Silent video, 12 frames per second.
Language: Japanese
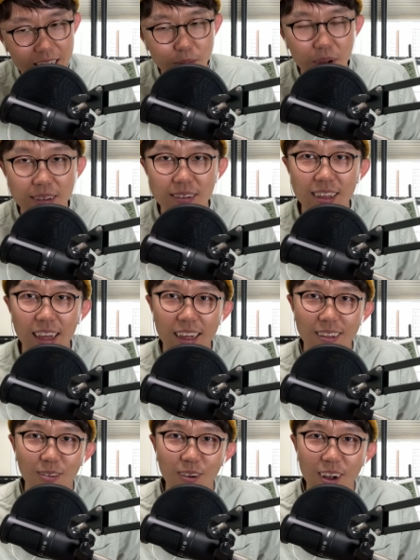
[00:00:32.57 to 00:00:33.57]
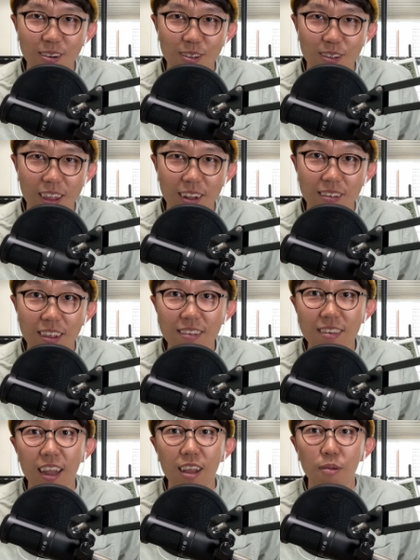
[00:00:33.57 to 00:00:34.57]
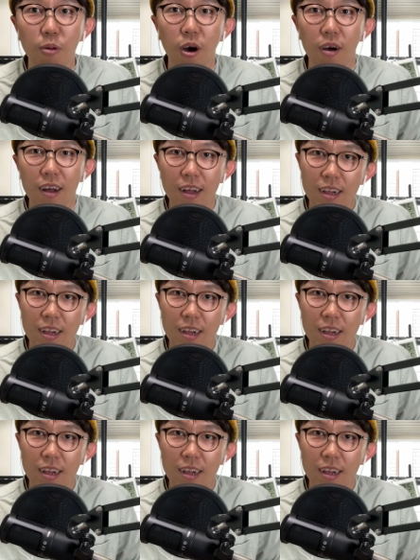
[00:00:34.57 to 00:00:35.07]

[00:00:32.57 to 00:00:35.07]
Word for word: ありまして動画を撮ってるんですけれども、